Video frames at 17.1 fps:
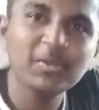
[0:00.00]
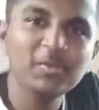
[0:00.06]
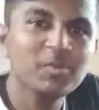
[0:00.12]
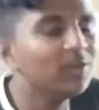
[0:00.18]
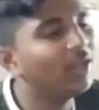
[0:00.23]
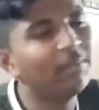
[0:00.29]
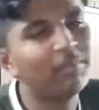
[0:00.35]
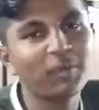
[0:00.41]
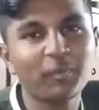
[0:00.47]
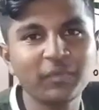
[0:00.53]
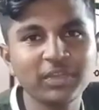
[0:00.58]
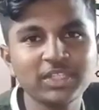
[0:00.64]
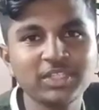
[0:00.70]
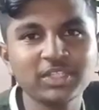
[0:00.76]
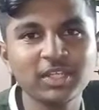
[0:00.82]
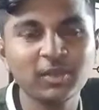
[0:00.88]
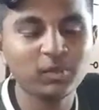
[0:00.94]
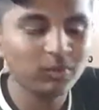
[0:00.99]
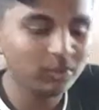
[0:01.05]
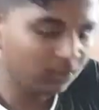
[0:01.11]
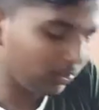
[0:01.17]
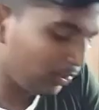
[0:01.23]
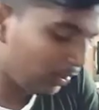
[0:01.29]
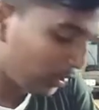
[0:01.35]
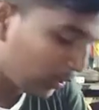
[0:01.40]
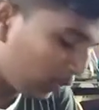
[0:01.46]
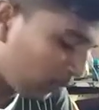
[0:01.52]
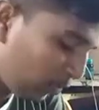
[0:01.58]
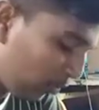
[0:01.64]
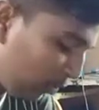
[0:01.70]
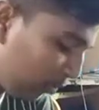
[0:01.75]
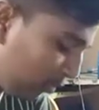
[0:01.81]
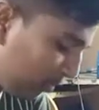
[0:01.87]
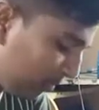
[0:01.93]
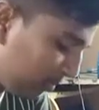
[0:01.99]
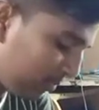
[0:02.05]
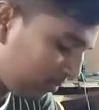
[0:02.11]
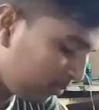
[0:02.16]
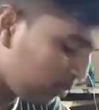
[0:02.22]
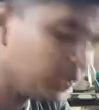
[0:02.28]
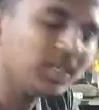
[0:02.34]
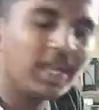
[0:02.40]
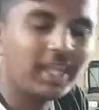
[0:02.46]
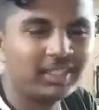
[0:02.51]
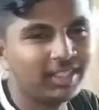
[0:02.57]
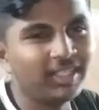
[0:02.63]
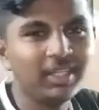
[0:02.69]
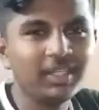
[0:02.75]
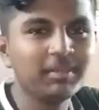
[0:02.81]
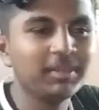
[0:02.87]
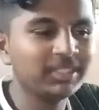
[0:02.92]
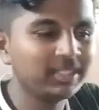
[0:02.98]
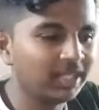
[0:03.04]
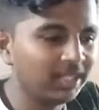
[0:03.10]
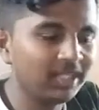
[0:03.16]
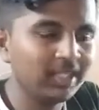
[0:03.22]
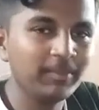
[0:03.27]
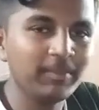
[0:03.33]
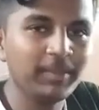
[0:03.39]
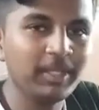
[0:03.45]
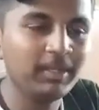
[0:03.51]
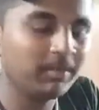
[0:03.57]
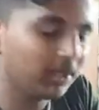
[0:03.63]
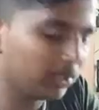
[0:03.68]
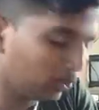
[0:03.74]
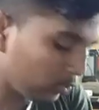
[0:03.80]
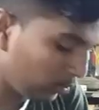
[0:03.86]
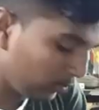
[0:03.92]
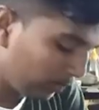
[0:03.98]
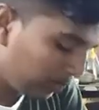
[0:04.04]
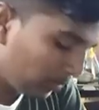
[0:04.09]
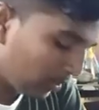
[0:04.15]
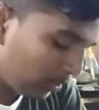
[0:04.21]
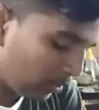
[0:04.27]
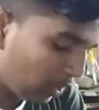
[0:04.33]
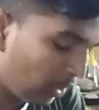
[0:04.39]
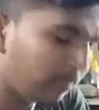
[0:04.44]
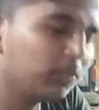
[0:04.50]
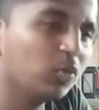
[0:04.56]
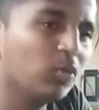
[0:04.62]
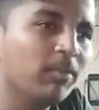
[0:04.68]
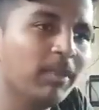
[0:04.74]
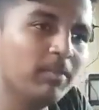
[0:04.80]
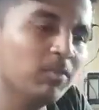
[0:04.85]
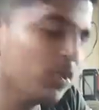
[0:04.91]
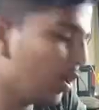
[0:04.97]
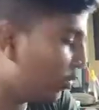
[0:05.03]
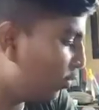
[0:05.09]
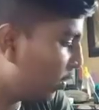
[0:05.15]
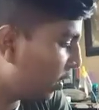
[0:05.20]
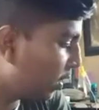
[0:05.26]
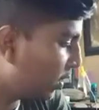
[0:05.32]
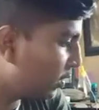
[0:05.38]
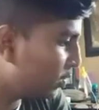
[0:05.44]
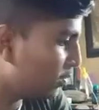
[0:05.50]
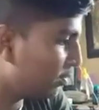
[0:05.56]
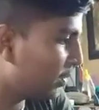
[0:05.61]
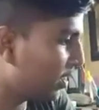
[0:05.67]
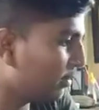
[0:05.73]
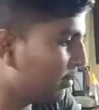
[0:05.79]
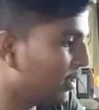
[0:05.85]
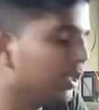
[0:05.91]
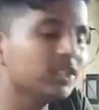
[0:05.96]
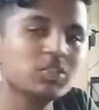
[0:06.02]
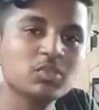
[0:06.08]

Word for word: नहीं हूँ ना प्रोफेशनल हूँ तो मुझे आता नहीं है बजाने ये पहली बात तो अब तो मैं बुलाऊँगा जो मतलब एक